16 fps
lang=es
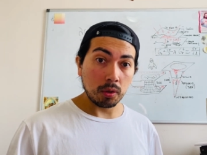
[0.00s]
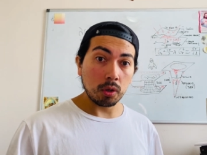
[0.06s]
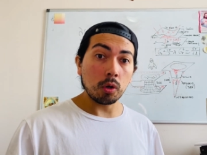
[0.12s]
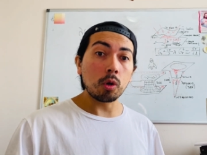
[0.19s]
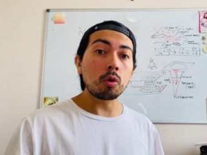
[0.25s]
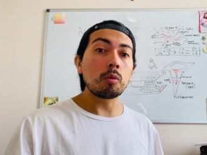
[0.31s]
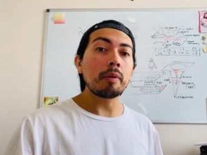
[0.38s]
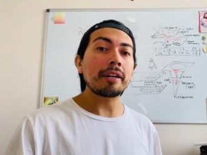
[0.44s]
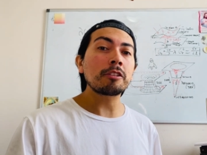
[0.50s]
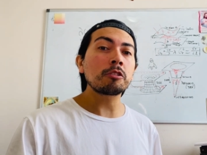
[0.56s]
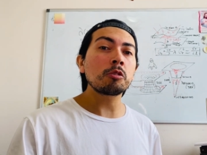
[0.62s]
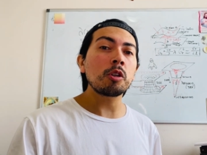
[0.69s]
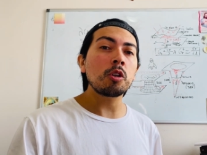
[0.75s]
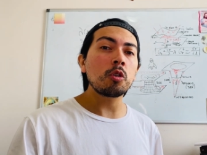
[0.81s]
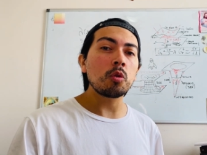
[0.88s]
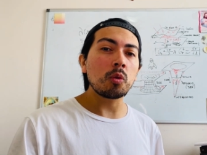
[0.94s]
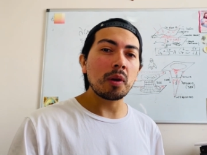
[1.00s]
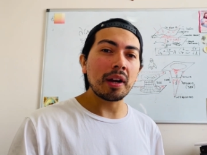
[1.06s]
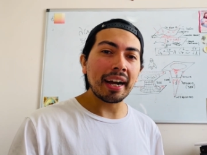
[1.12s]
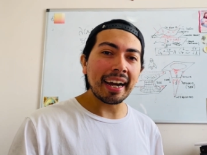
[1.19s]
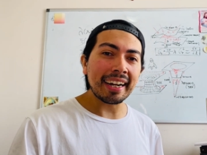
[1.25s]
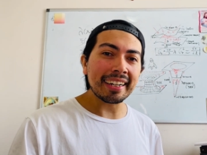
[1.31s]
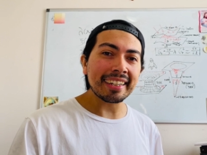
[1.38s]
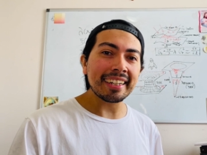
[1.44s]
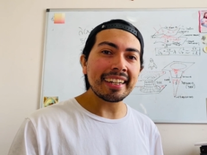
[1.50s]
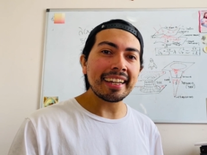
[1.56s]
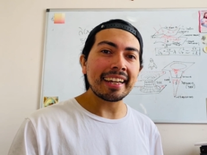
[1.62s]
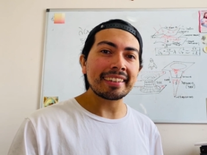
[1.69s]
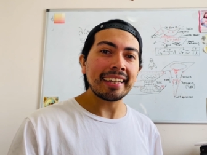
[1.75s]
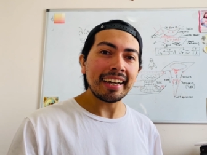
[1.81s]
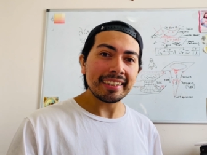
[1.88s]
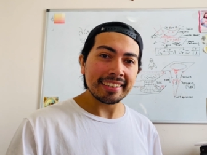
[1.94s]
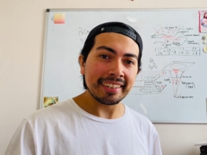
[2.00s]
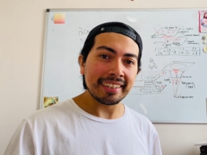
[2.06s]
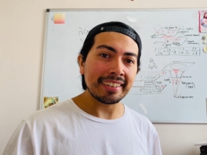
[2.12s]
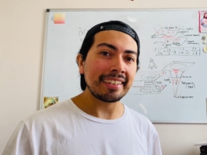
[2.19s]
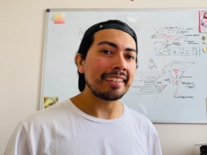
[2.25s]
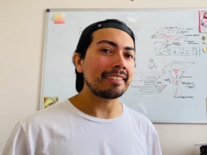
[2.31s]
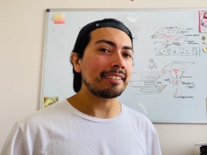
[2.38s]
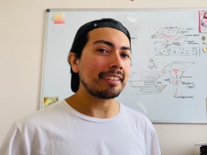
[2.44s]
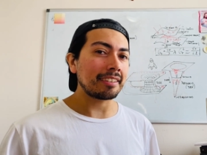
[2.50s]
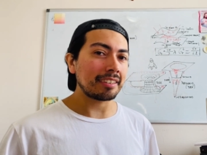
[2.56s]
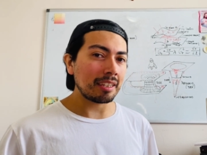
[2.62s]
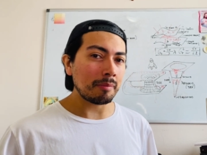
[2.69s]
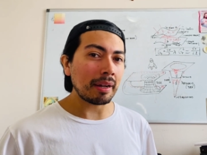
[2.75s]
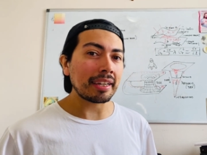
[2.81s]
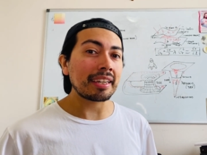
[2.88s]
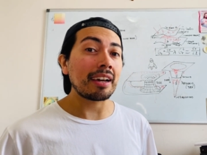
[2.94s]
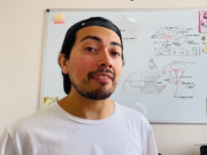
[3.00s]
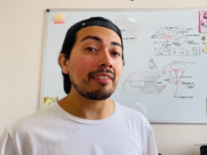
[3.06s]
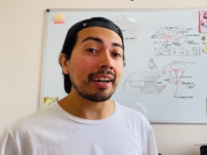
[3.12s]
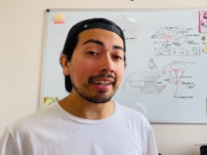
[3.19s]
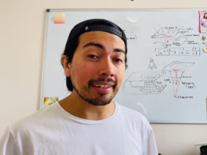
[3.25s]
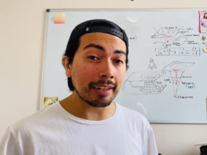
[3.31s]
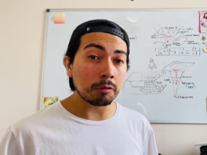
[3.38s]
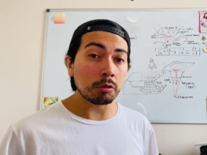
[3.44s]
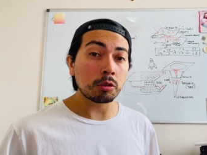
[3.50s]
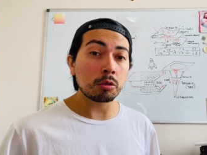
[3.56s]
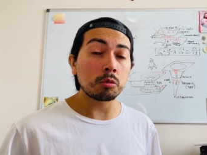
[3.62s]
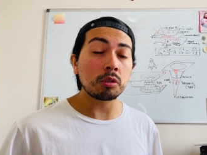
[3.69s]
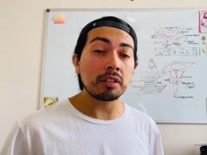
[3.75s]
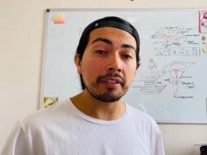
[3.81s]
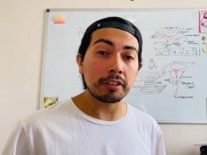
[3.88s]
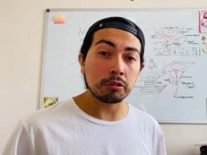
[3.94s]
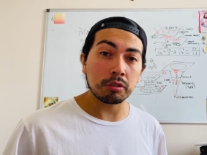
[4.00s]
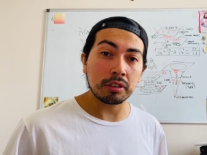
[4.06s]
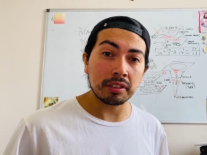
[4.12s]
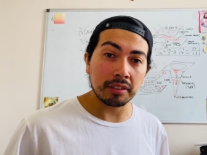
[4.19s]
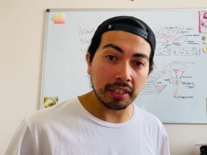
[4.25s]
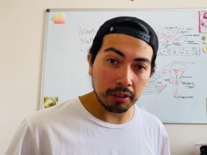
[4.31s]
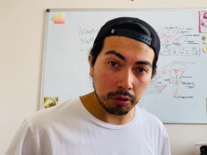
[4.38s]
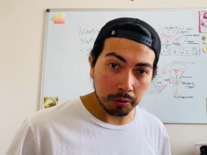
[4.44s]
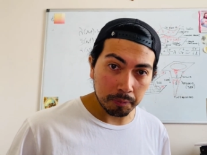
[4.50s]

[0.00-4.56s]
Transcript: ocupando el lugar que le atañe en el sistema que abarca nuestro universo entero,